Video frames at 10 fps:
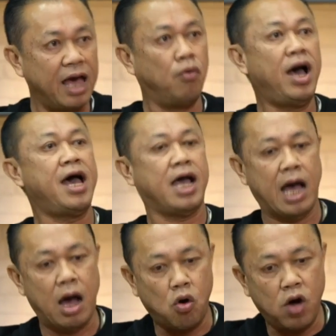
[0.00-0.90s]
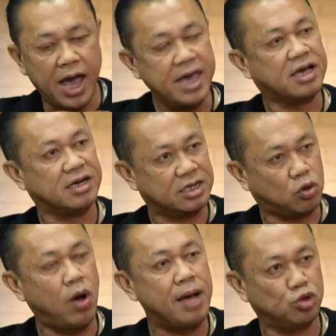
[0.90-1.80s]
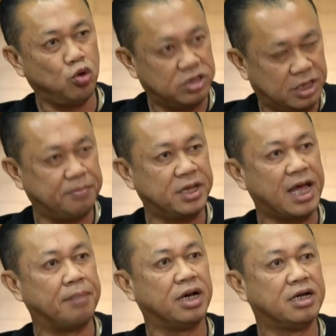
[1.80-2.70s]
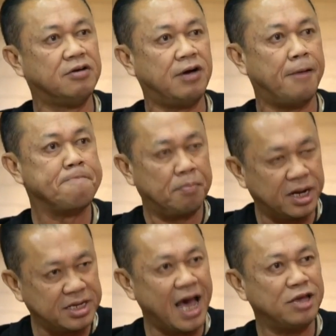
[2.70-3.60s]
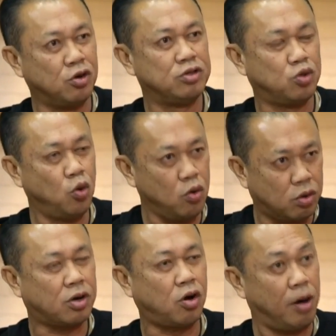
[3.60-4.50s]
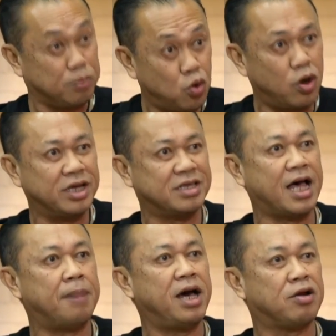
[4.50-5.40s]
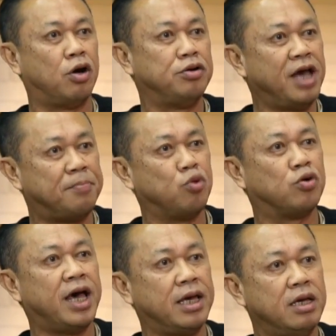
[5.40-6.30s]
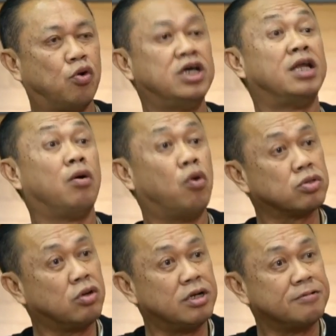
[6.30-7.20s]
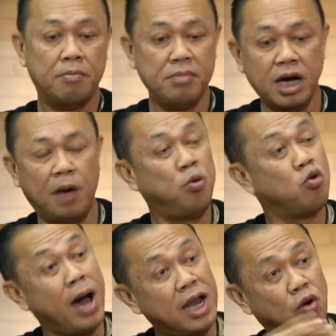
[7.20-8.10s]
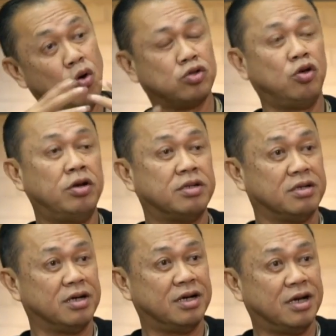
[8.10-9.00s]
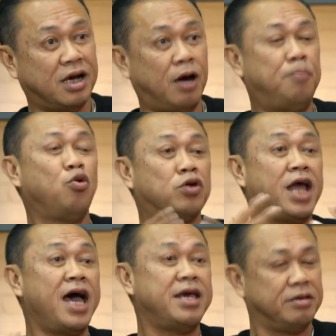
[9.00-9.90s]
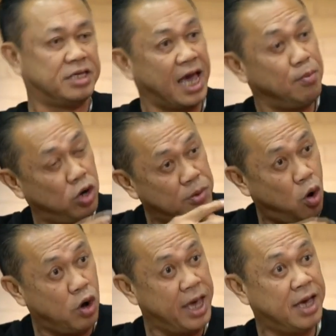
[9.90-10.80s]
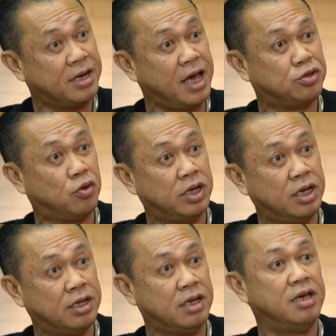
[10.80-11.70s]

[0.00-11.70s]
แต่ว่าเขาให้เกิดความทั่วถึงเป็นธรรมก็คือว่าประชาชนทุกครอบครัวเนี่ยสามารถขออนุญาตปลูกได้ครัวเรือนละหกต้น เมื่อเขาปลูกบ้านละหกต้น เขาปลูกได้ใช้บริโภคเองได้ส่วนหนึ่ง